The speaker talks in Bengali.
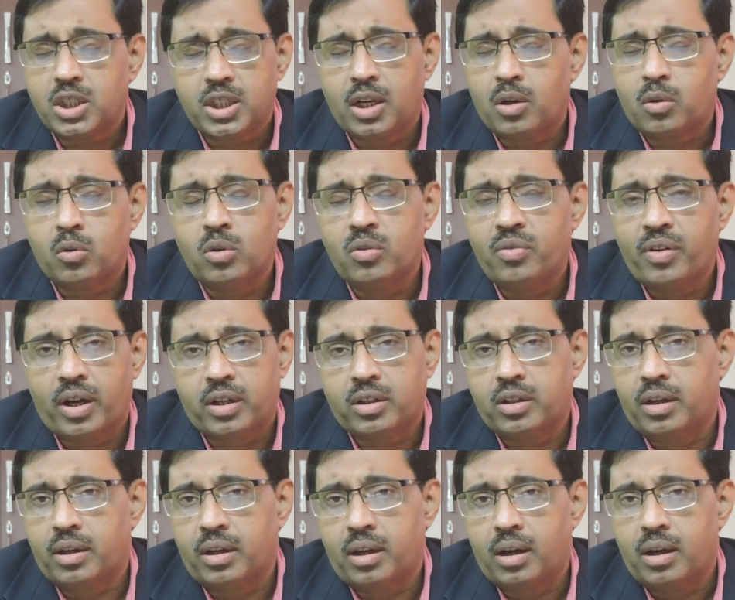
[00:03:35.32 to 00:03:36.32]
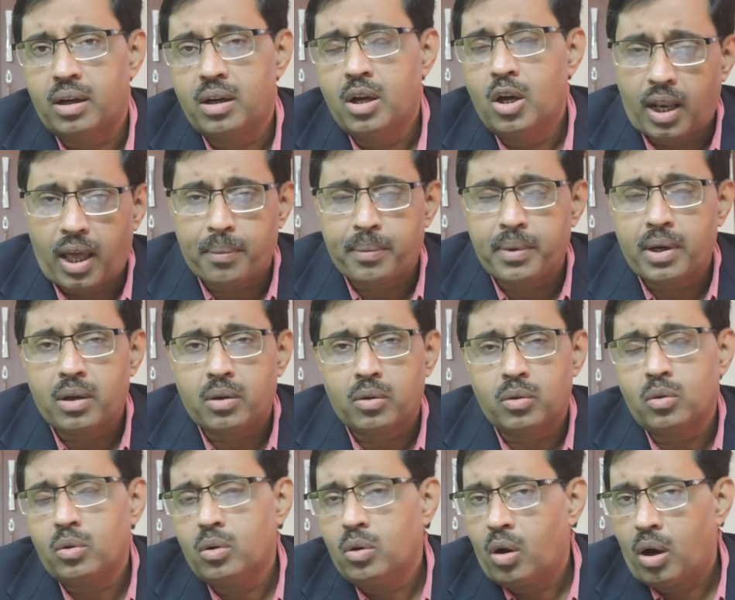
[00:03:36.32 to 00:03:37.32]
সেটা কোনো ফ্যাক্টর না লাগবে না
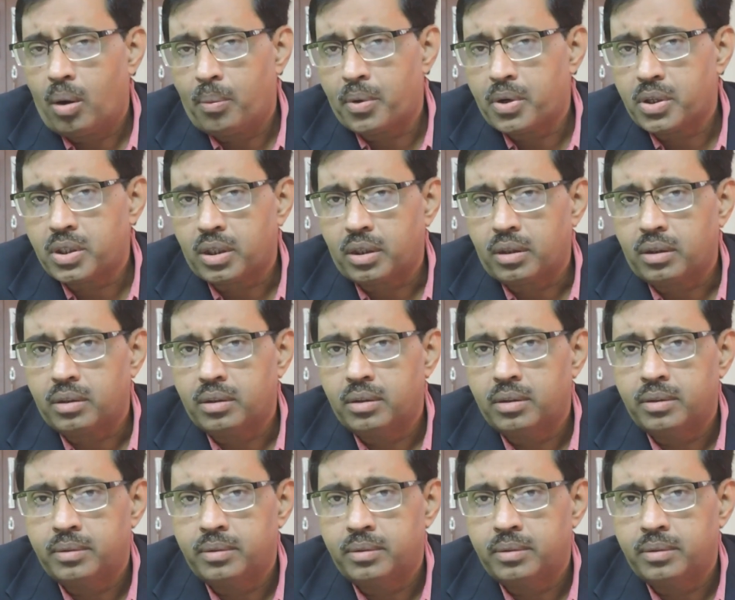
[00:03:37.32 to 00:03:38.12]
কোনো অপারেশান